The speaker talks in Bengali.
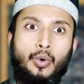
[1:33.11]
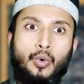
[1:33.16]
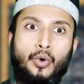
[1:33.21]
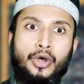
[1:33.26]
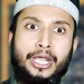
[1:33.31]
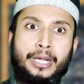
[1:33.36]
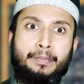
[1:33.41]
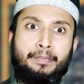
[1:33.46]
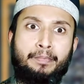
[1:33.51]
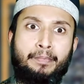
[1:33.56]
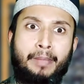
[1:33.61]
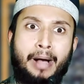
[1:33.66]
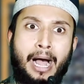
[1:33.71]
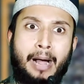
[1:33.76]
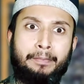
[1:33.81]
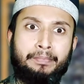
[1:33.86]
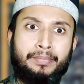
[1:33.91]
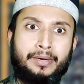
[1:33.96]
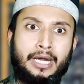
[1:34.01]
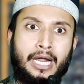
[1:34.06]
ওই
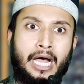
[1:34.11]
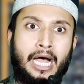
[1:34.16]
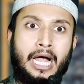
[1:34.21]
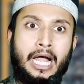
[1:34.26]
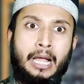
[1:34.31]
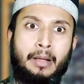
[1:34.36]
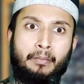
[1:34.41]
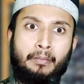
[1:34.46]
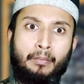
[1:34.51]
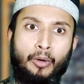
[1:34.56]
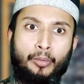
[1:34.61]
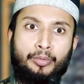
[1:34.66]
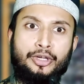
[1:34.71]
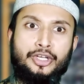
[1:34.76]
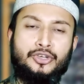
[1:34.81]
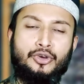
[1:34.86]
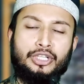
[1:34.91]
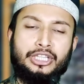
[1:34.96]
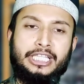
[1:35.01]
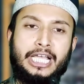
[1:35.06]
পাপটা
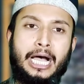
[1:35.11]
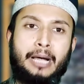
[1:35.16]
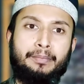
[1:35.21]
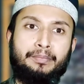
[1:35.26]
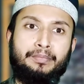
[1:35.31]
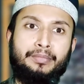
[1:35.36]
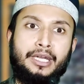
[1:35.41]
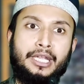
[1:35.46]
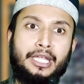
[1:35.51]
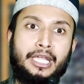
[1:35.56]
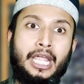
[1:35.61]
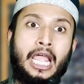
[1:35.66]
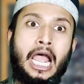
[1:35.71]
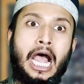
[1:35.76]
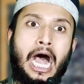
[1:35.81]
ভবিষ্যতে আপনি